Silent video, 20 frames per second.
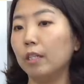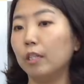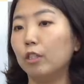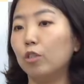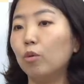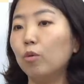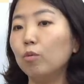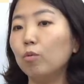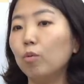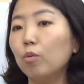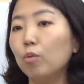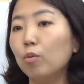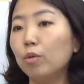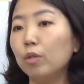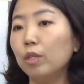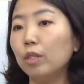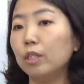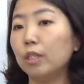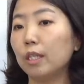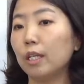그
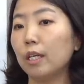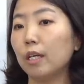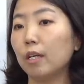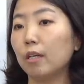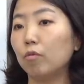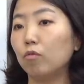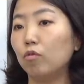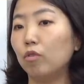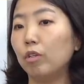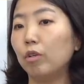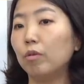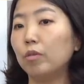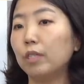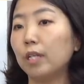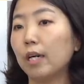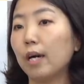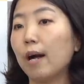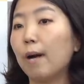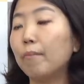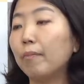정도를 이제 우리
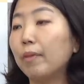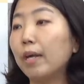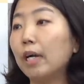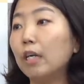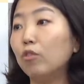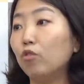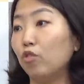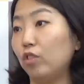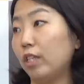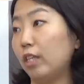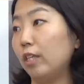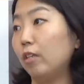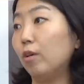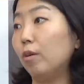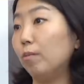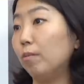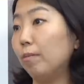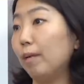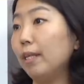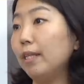경제가 감당할 수 있냐
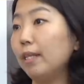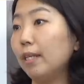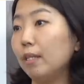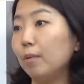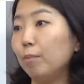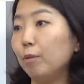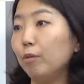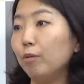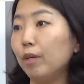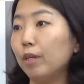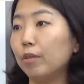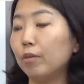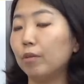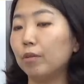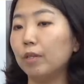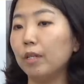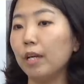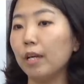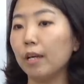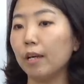이런 판단이 필요한
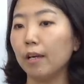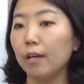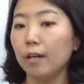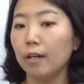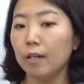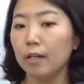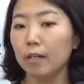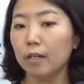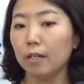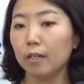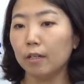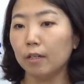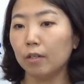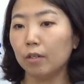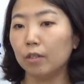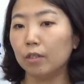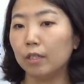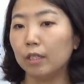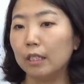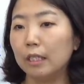건데 음.
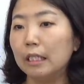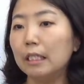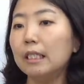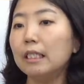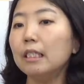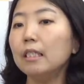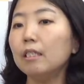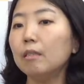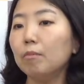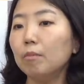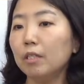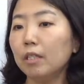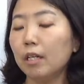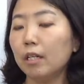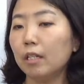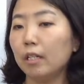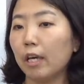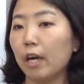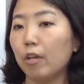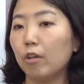어 이제
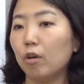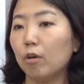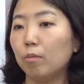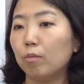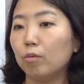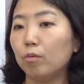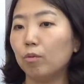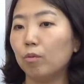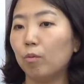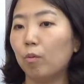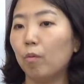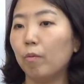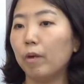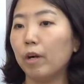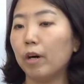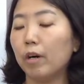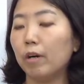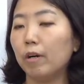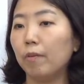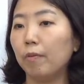실질금리라는 개념으로
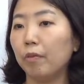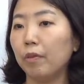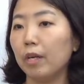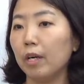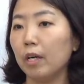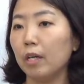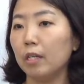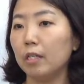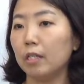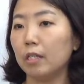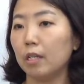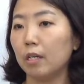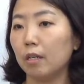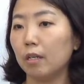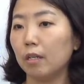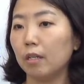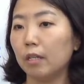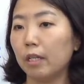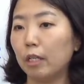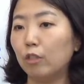보면
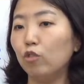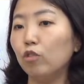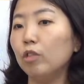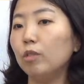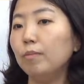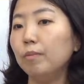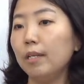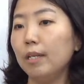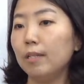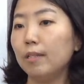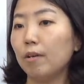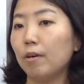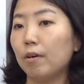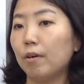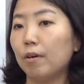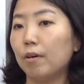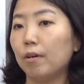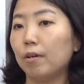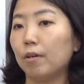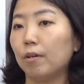이제
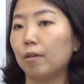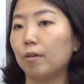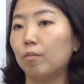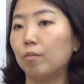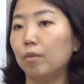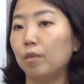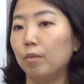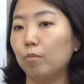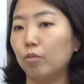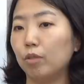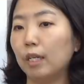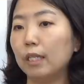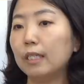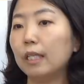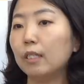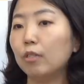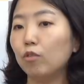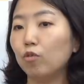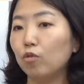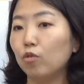대출금리에서 물가
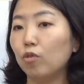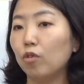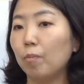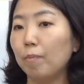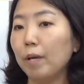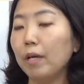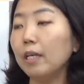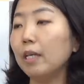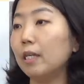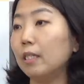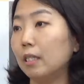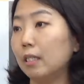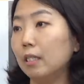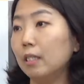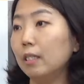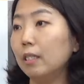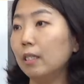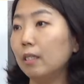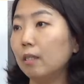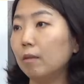상승률을 뺀 게 이제
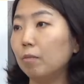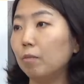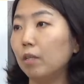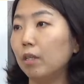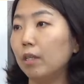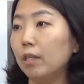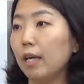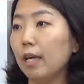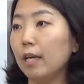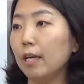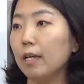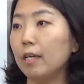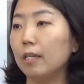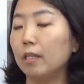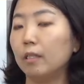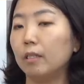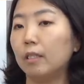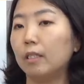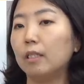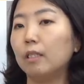실질금리인데
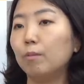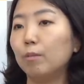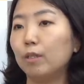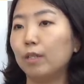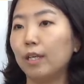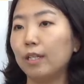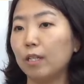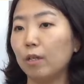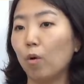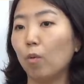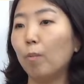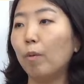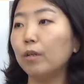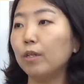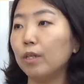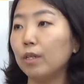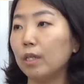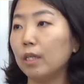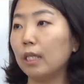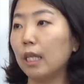지금 그게 이제
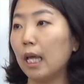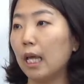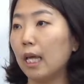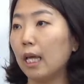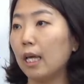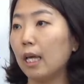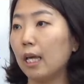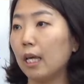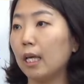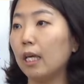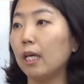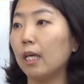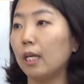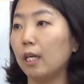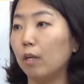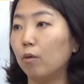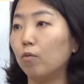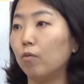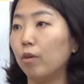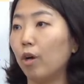
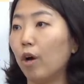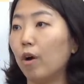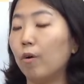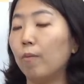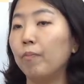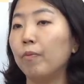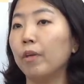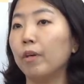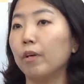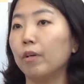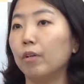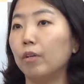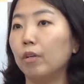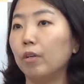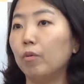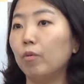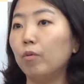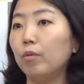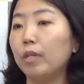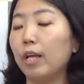0%대이고요. 음, 음.
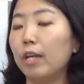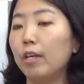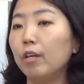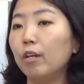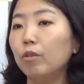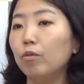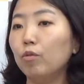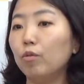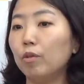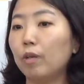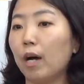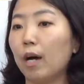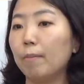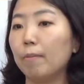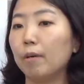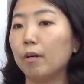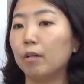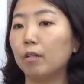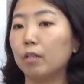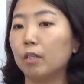그리고 내년으로
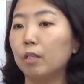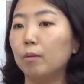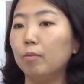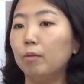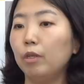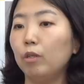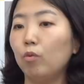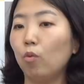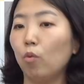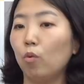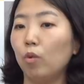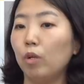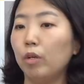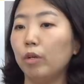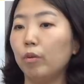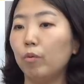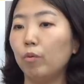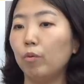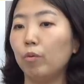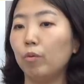가면 금리도
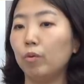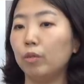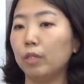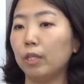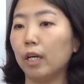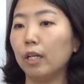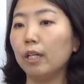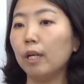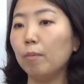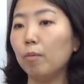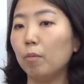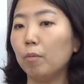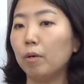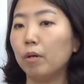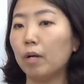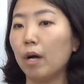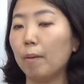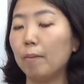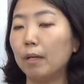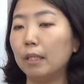올리고 이제 하다
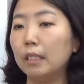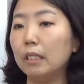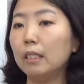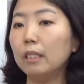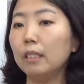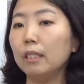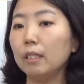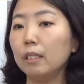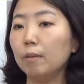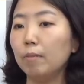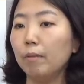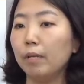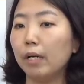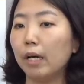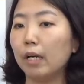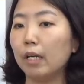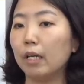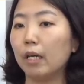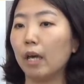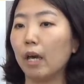보면 아마 실질
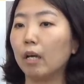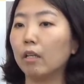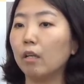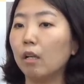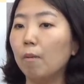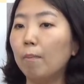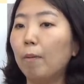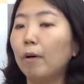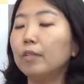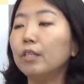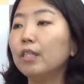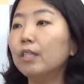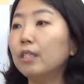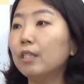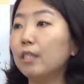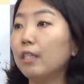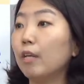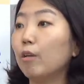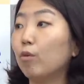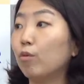금리가 이게 한
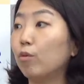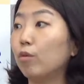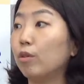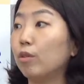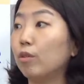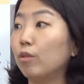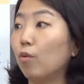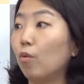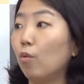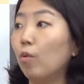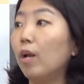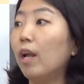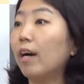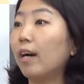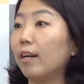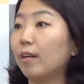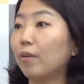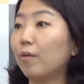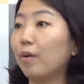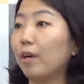1%대로는
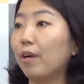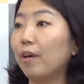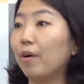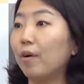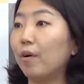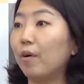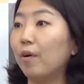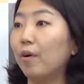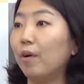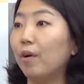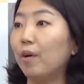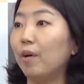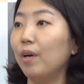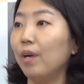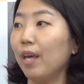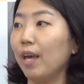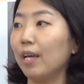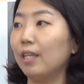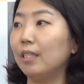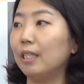올라갈 거예요. 네.
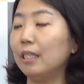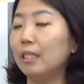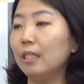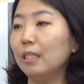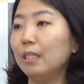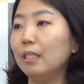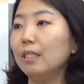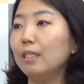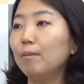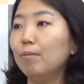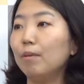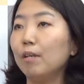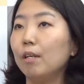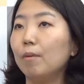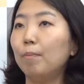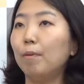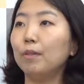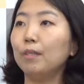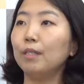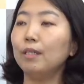예, 근데 실질
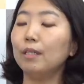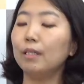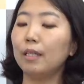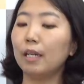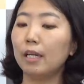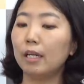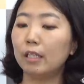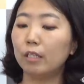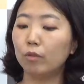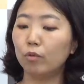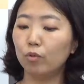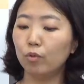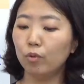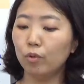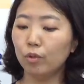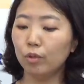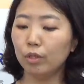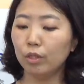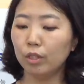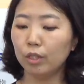금리 1%대라는
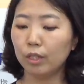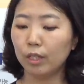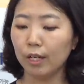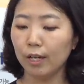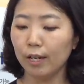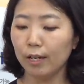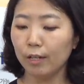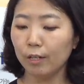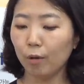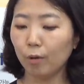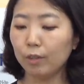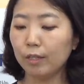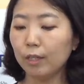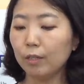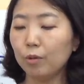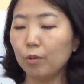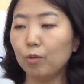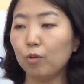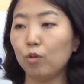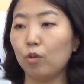수준은
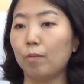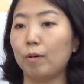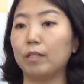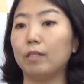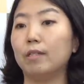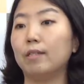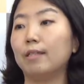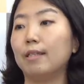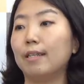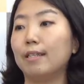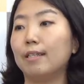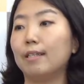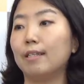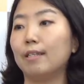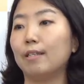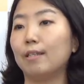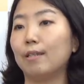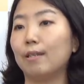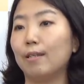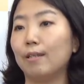역사적으로 봤을
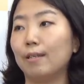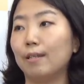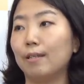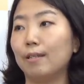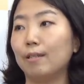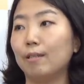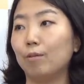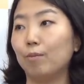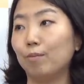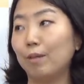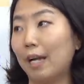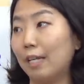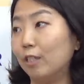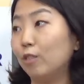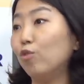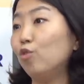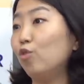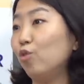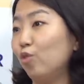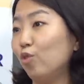때는 좀
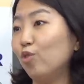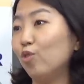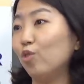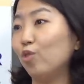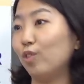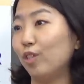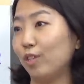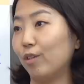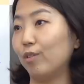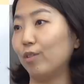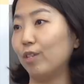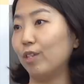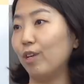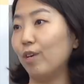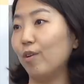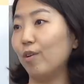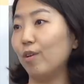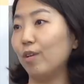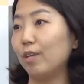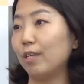낮은
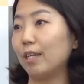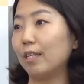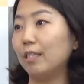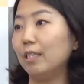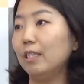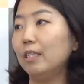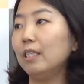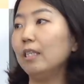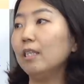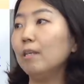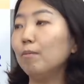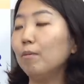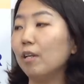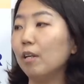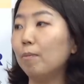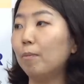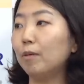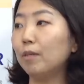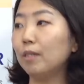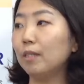수준이거든요. 그러니까 음.
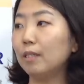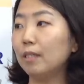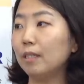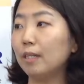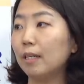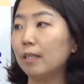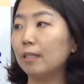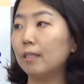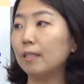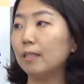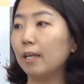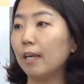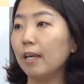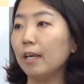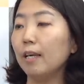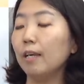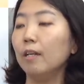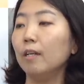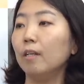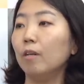실질금리 1%라는
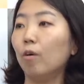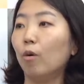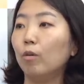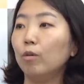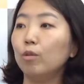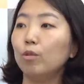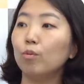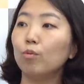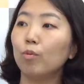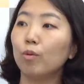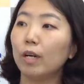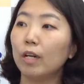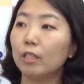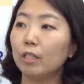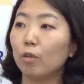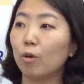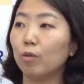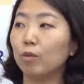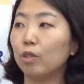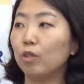게 어느
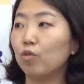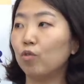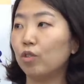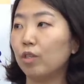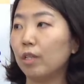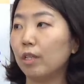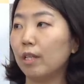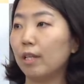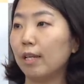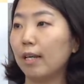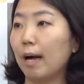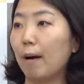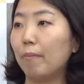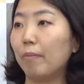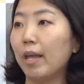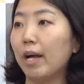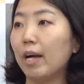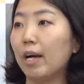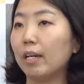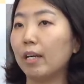정도까지 경제주체들이
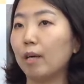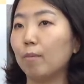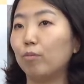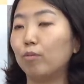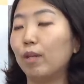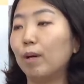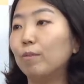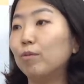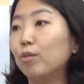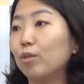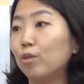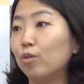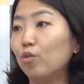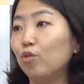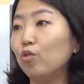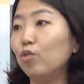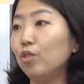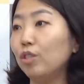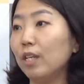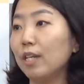감당하기에 부담스러운
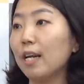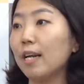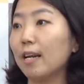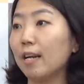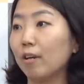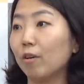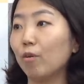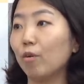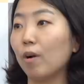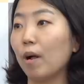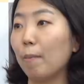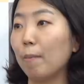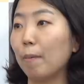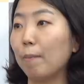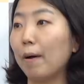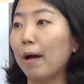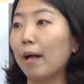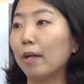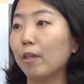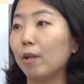수준이라는 냐 거를
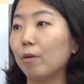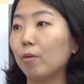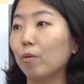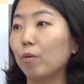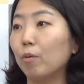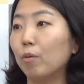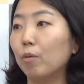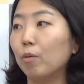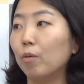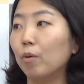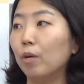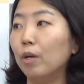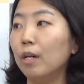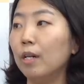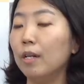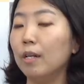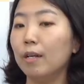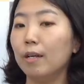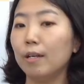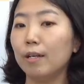아마 봐야 될 거고
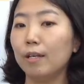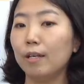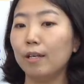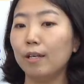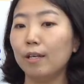네.